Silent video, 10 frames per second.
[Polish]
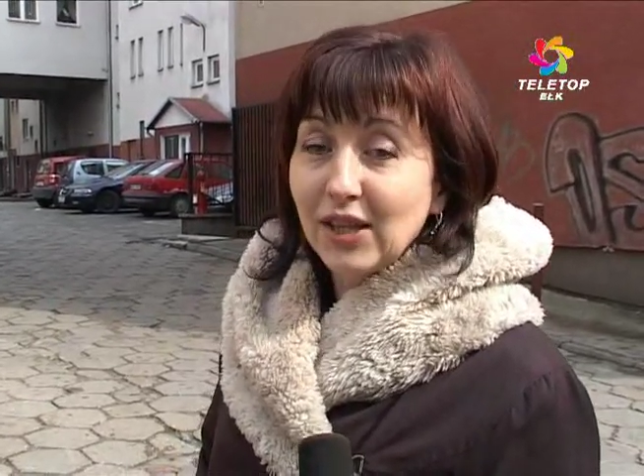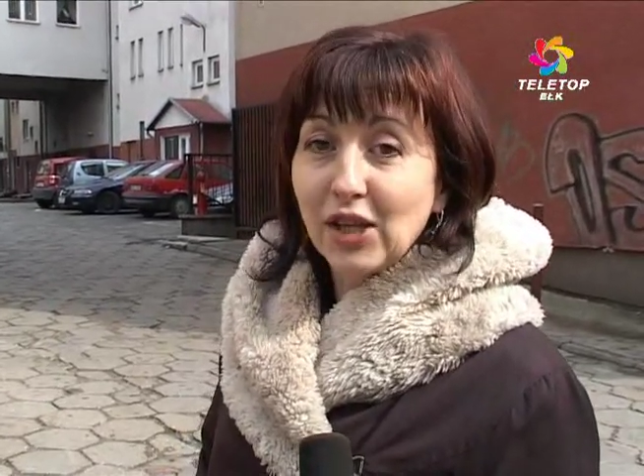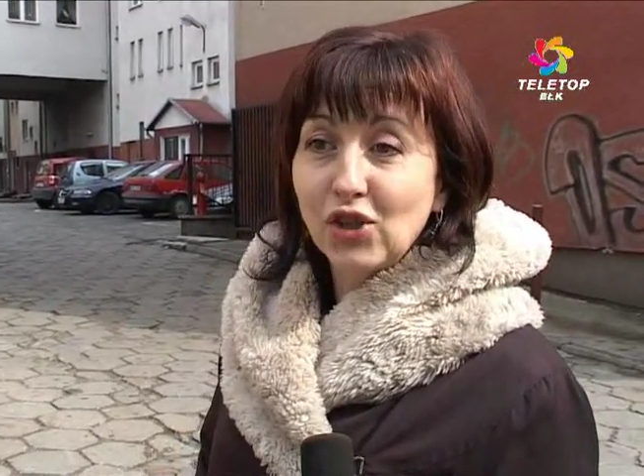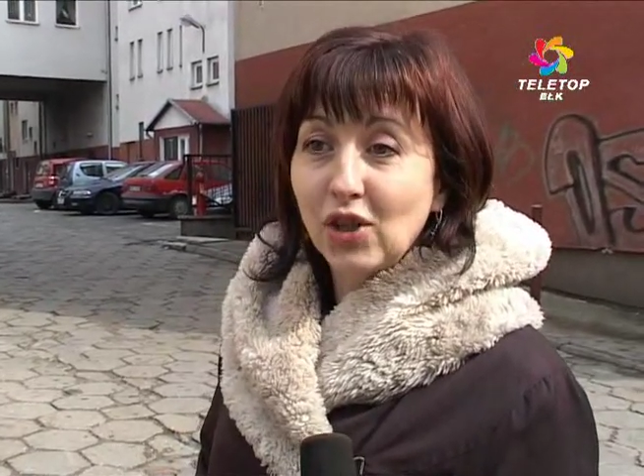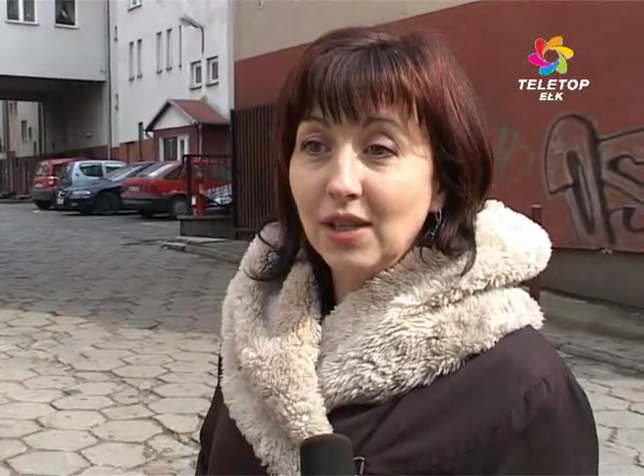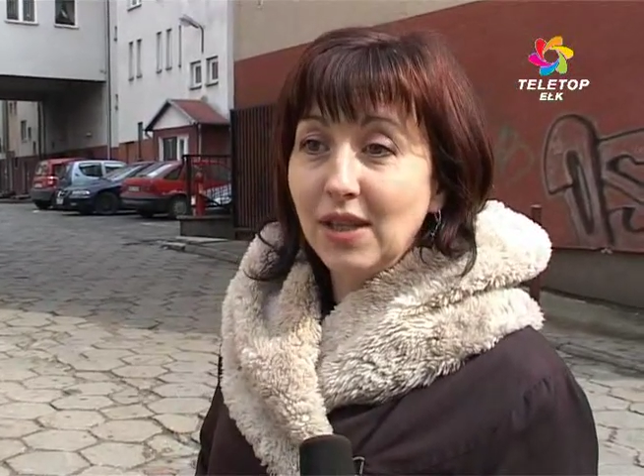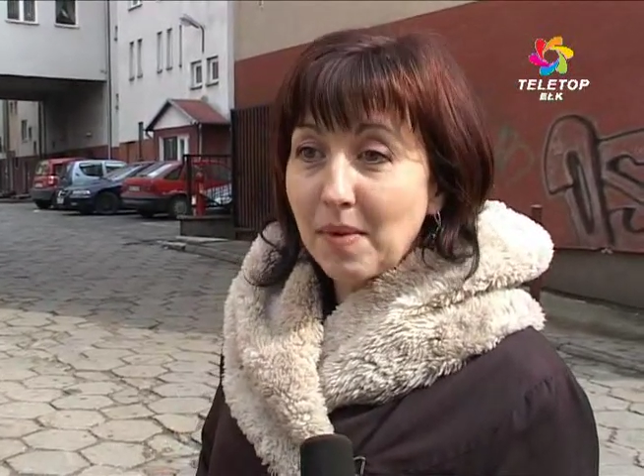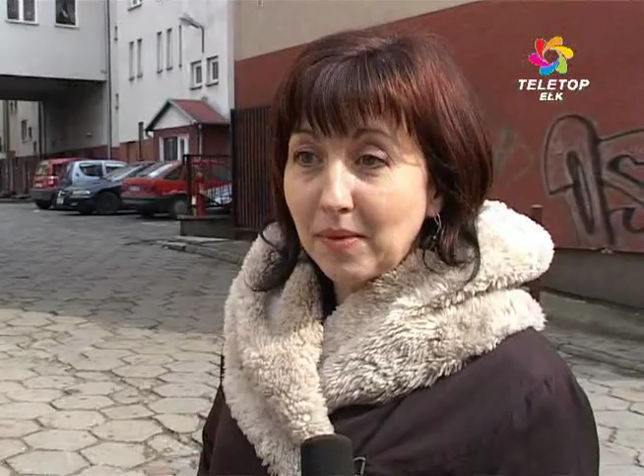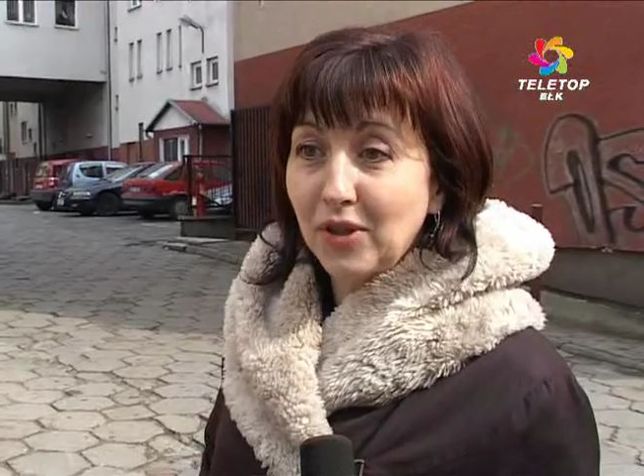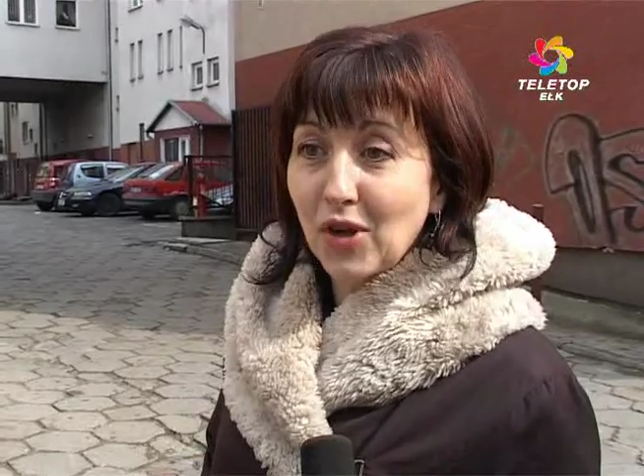także nie
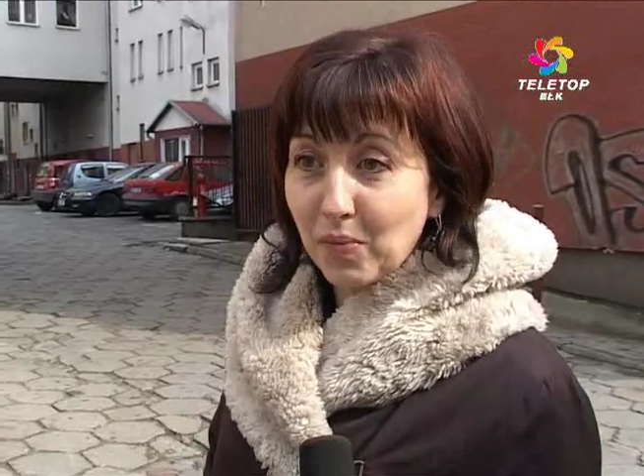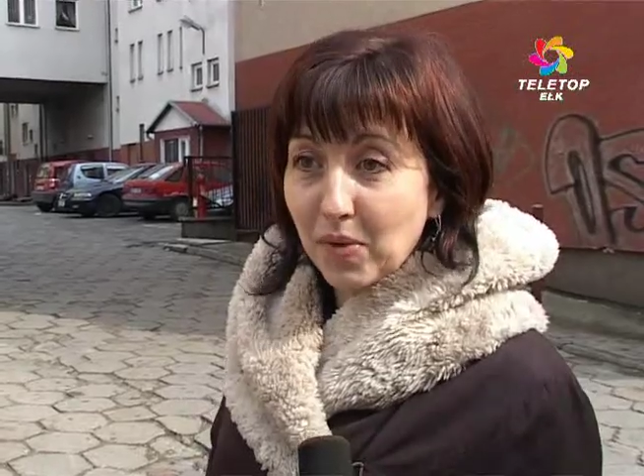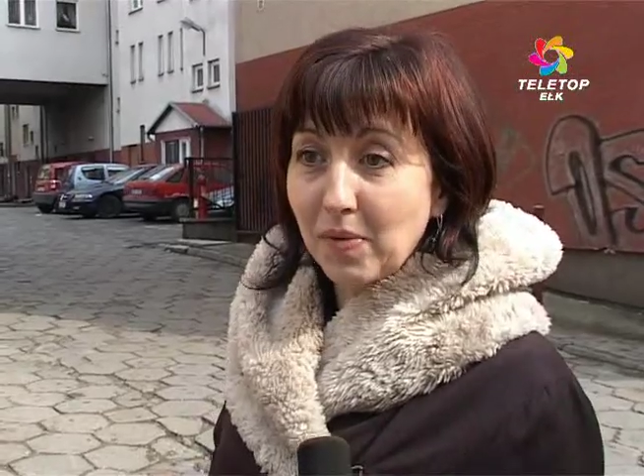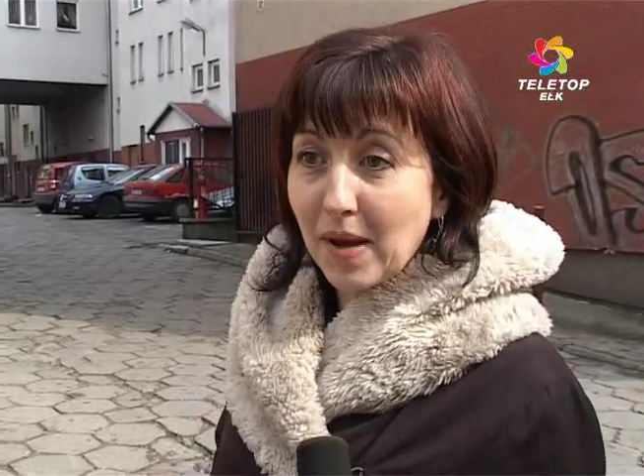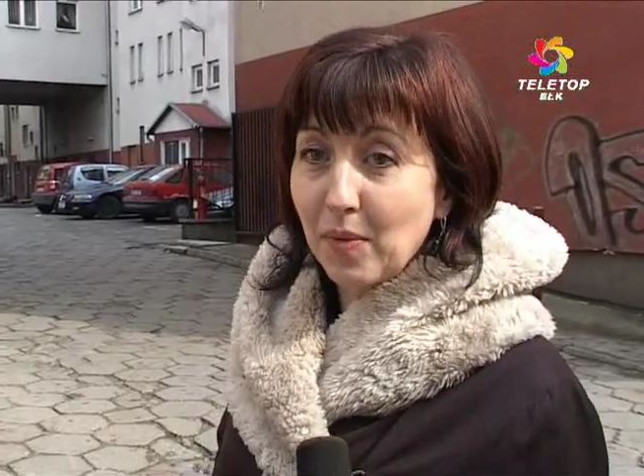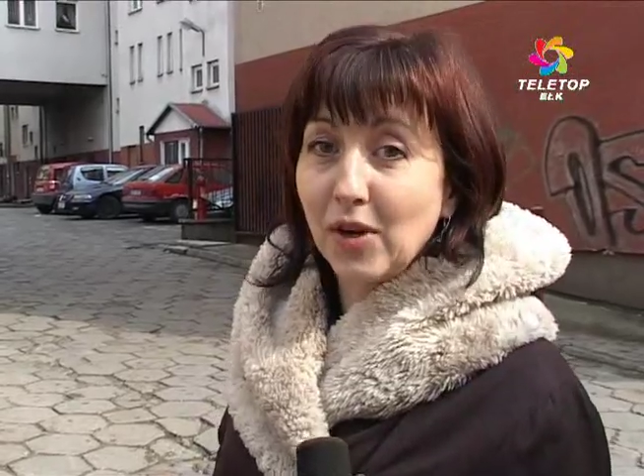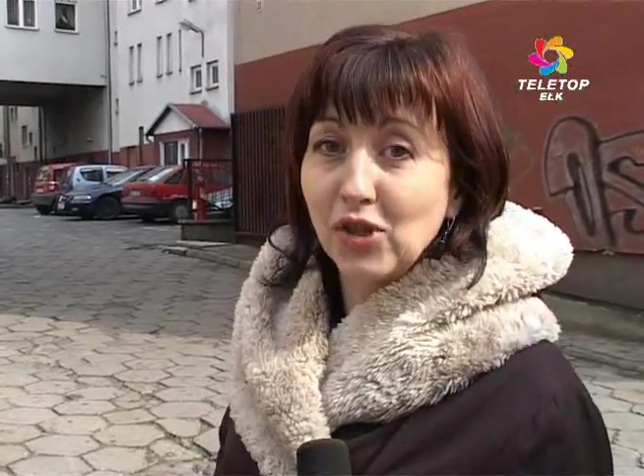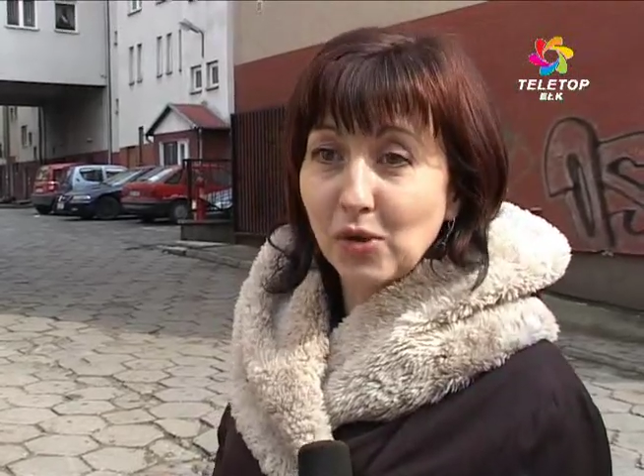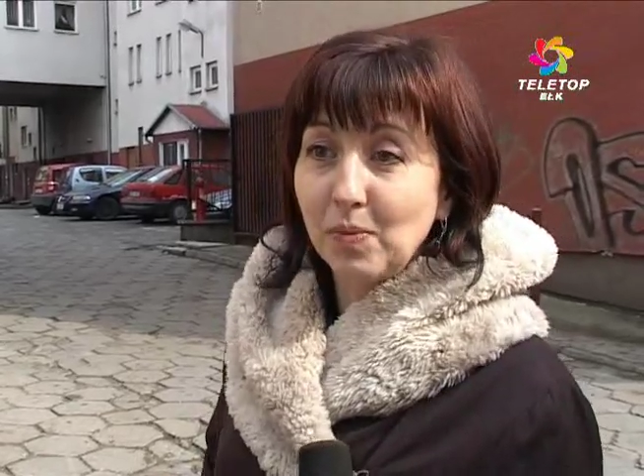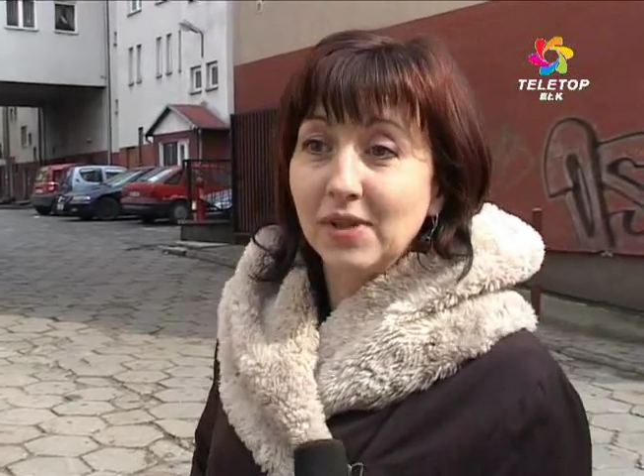mam takiego problemu, ale
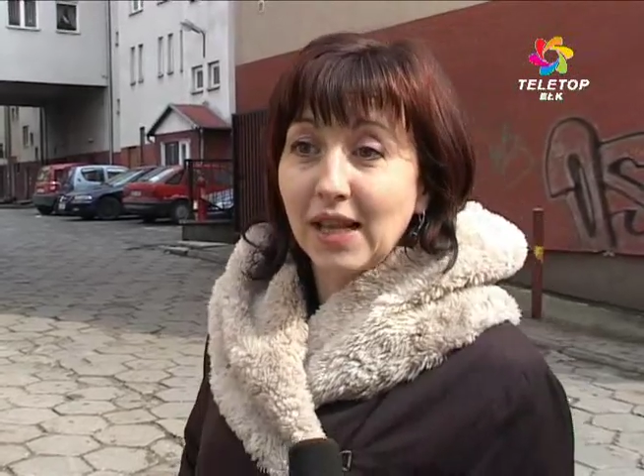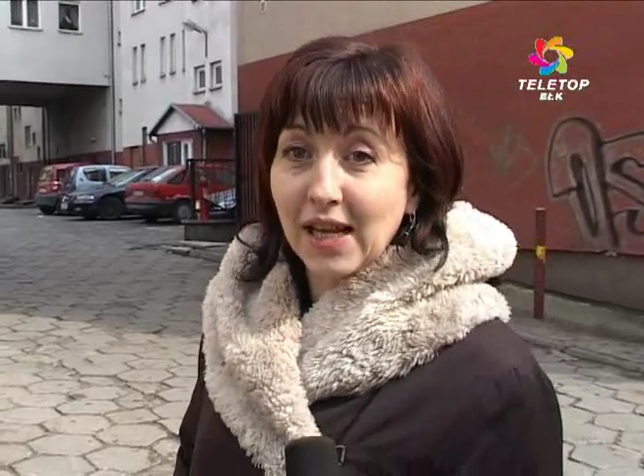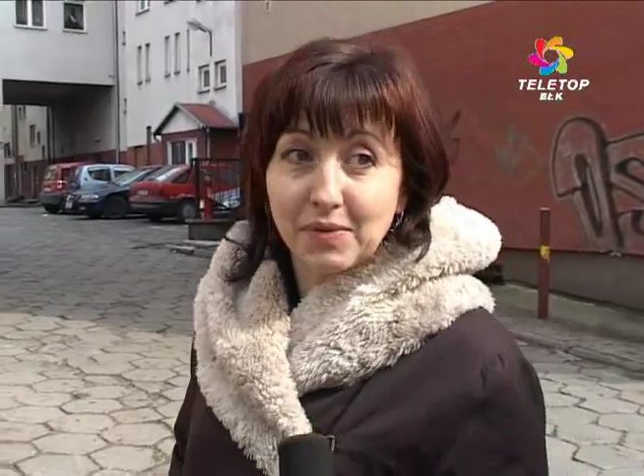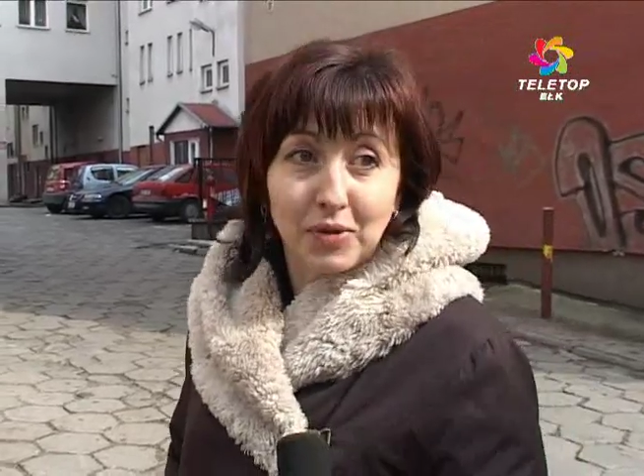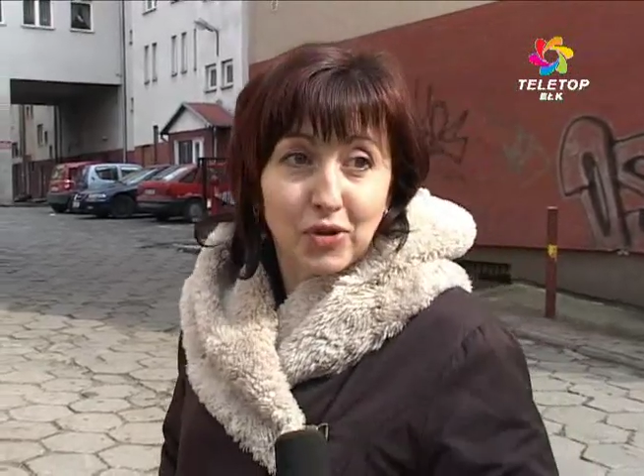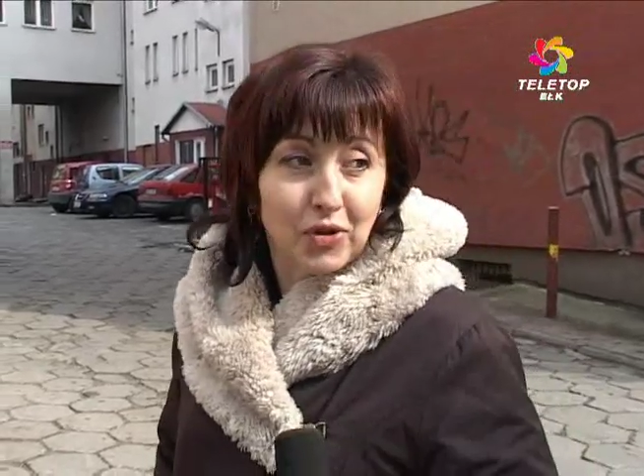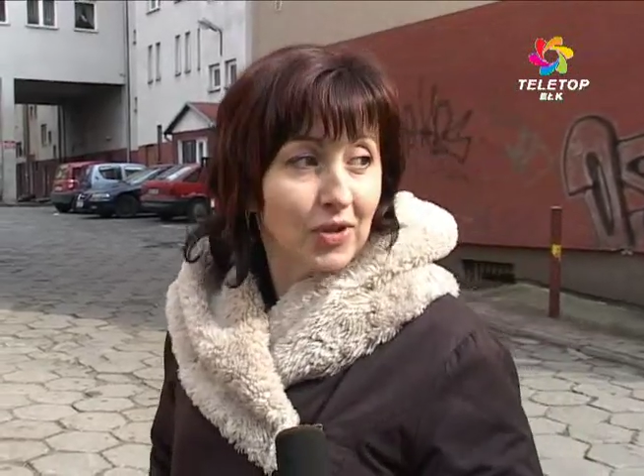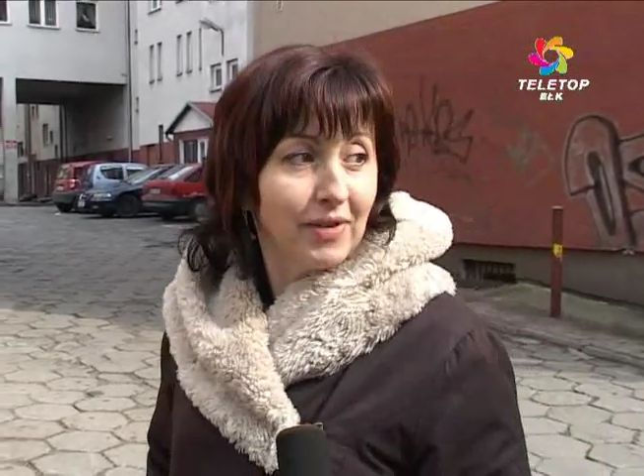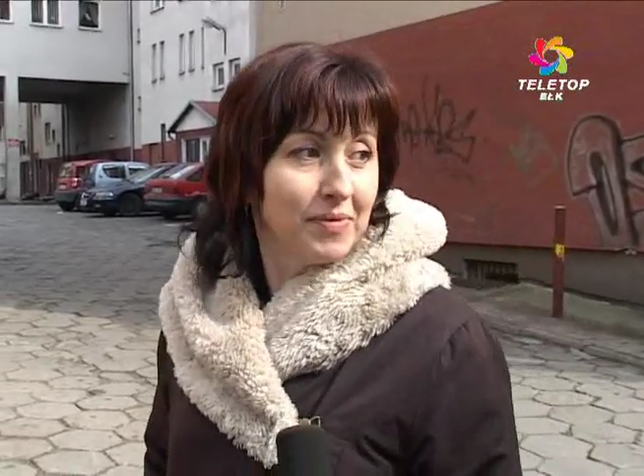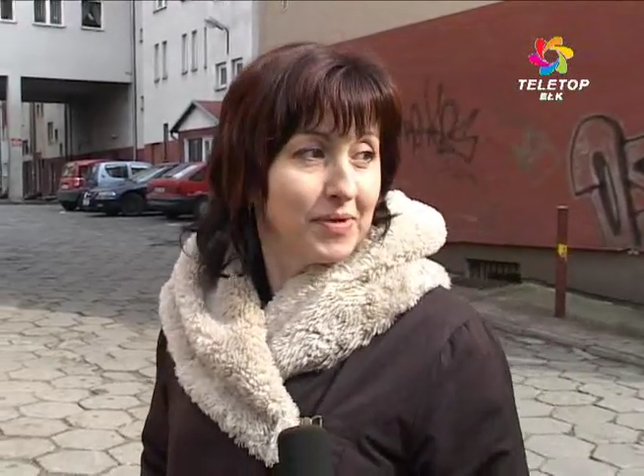żebym znalazła, to to
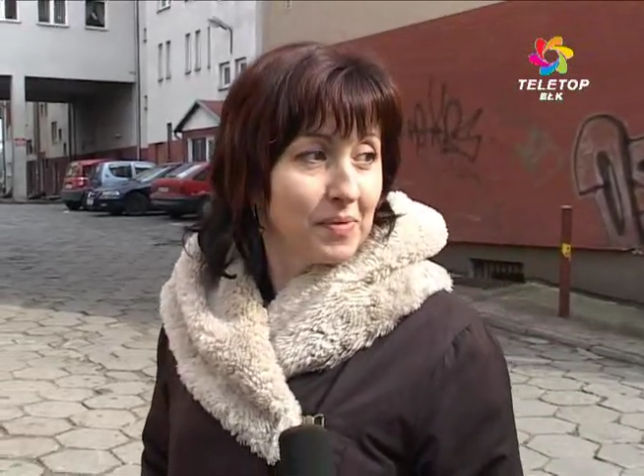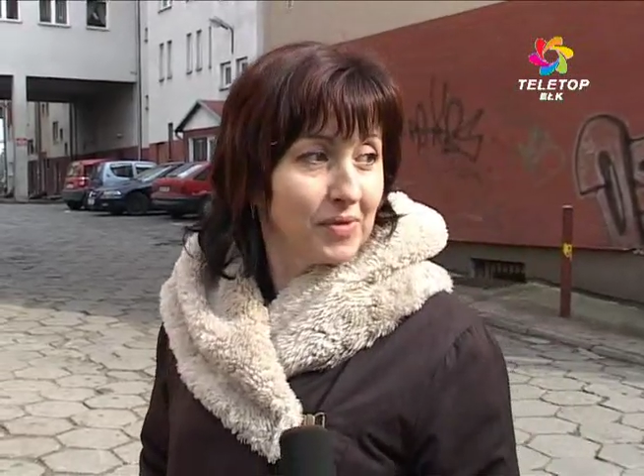nie wiem, co bym